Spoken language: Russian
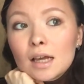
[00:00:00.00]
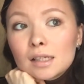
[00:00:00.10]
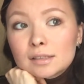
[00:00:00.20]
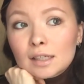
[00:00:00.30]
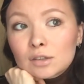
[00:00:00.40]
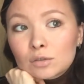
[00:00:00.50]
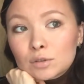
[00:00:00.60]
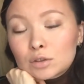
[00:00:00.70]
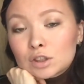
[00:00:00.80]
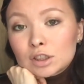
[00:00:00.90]
заодно
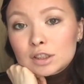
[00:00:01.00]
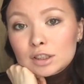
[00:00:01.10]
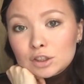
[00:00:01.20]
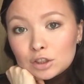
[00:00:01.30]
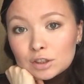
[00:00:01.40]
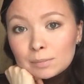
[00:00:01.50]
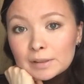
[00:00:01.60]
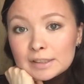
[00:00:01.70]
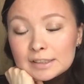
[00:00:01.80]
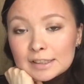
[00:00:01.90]
выучить еще
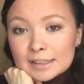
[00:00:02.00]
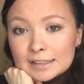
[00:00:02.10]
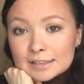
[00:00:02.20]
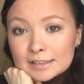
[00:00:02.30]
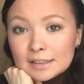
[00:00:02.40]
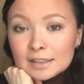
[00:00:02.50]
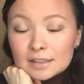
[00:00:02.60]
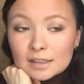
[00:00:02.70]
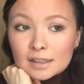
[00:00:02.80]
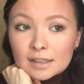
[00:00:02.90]
дополнительный язык
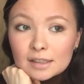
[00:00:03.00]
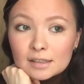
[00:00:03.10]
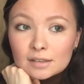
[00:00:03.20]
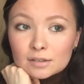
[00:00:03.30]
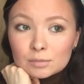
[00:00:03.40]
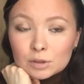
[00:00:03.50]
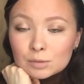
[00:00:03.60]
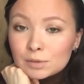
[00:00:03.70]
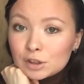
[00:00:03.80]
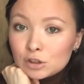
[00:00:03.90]
и, э,
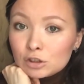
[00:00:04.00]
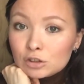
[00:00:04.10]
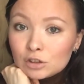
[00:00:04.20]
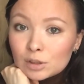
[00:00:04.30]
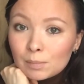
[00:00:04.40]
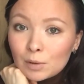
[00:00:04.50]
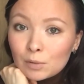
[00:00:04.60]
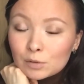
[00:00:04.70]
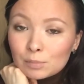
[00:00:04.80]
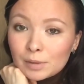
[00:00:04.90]
может быть, еще что-то по
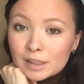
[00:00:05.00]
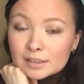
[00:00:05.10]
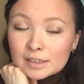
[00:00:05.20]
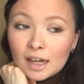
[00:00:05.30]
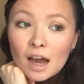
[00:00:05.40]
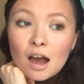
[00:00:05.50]
ходу пьесы.